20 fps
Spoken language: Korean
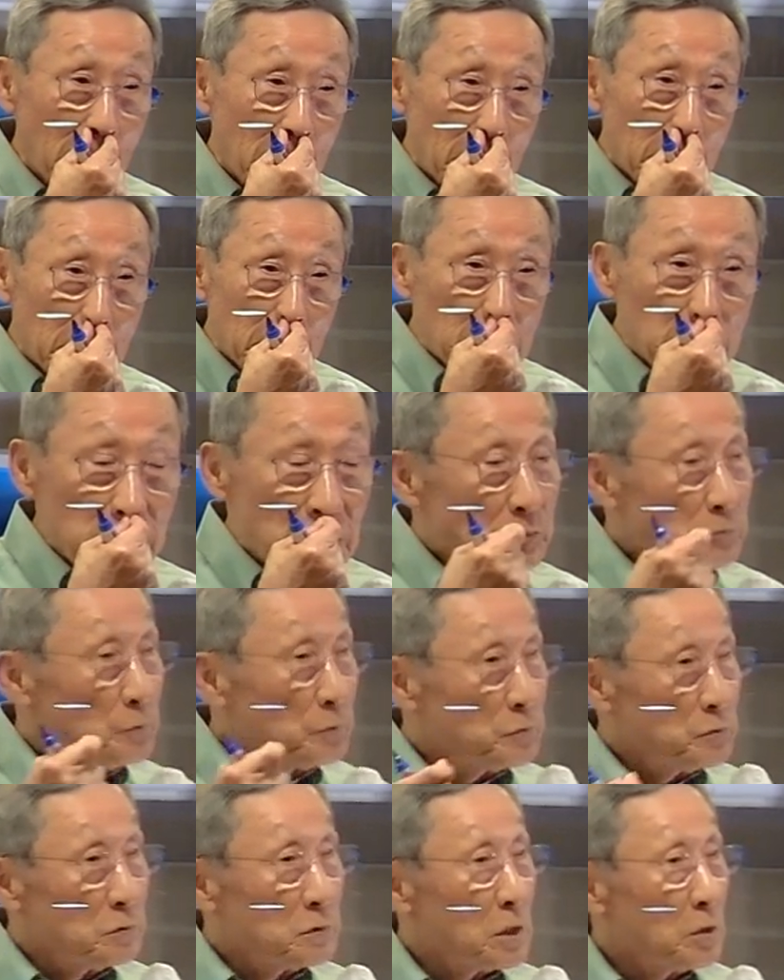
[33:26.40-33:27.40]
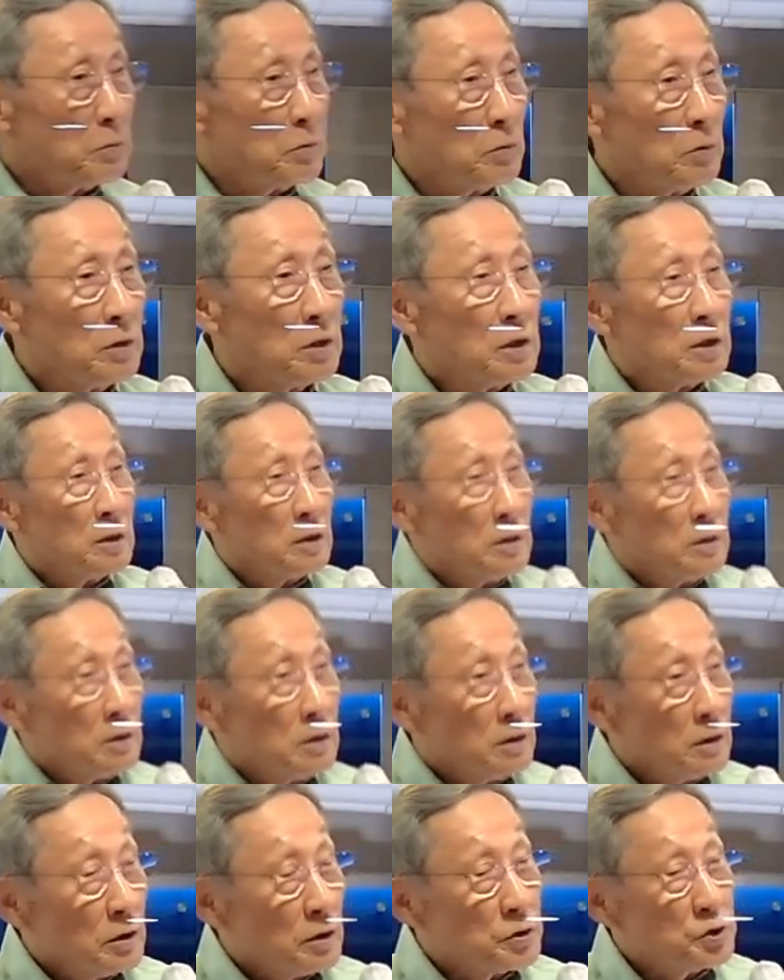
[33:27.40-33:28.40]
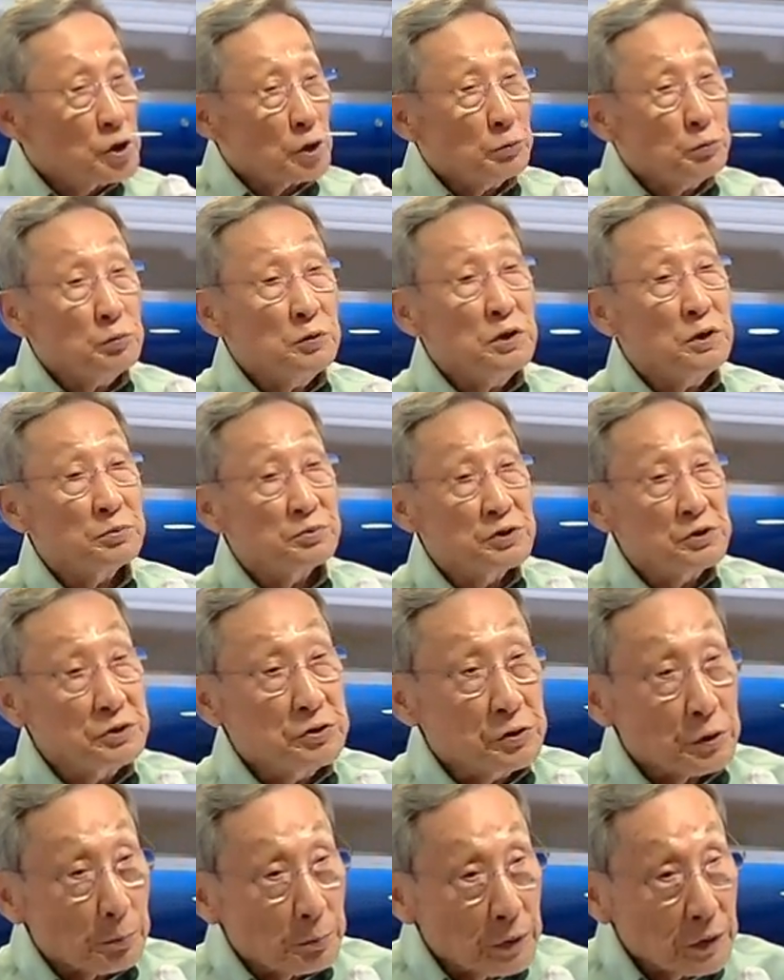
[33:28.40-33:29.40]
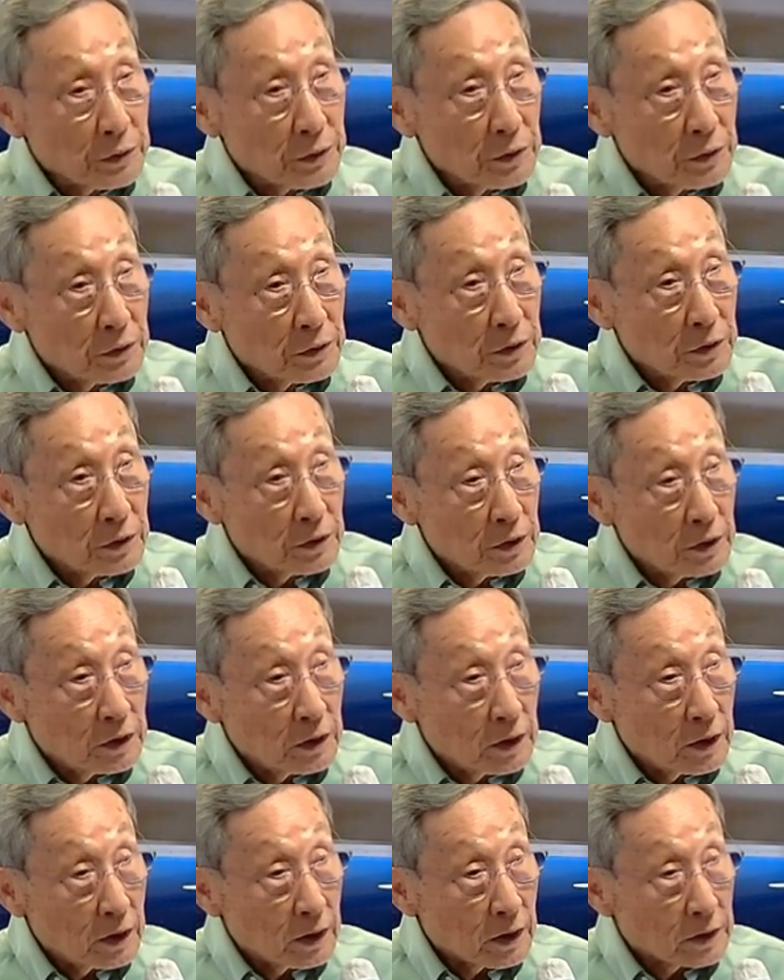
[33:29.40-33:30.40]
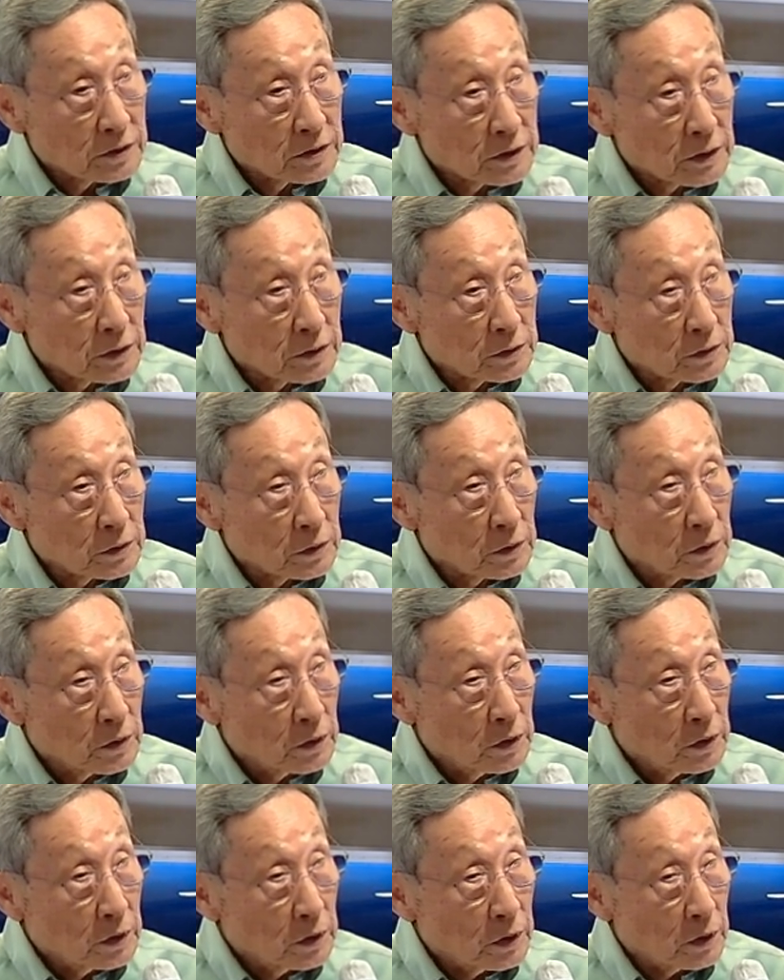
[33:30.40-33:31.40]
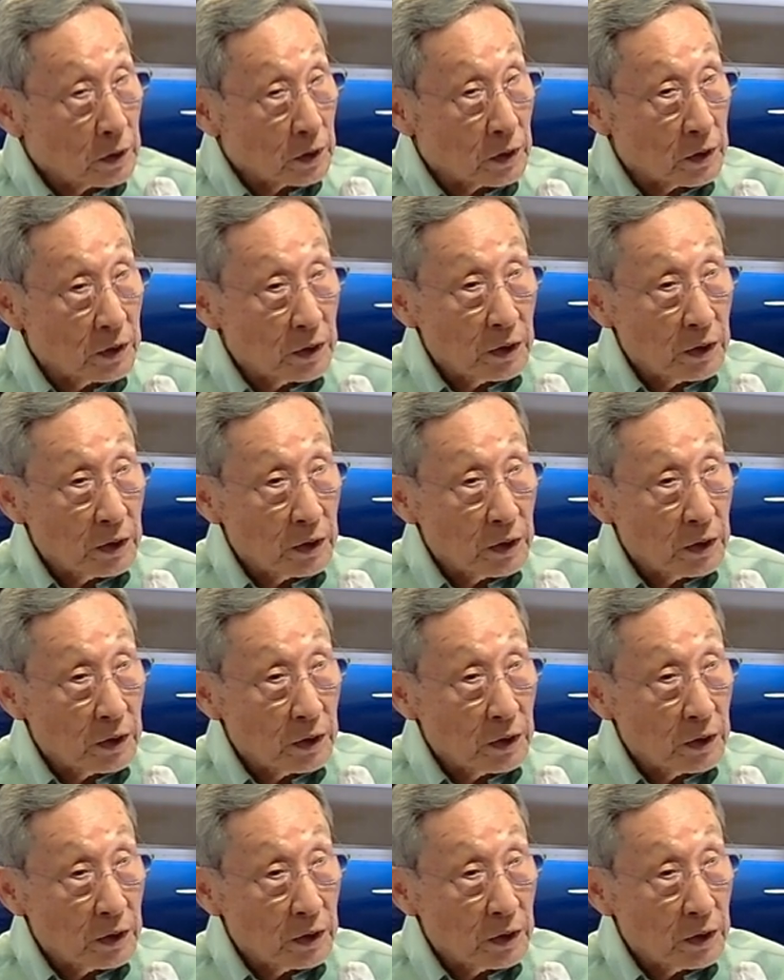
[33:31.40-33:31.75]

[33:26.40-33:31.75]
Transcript: 그럼에도 불구하고 어처구니 없이 잊어버려. 아시겠죠? 네.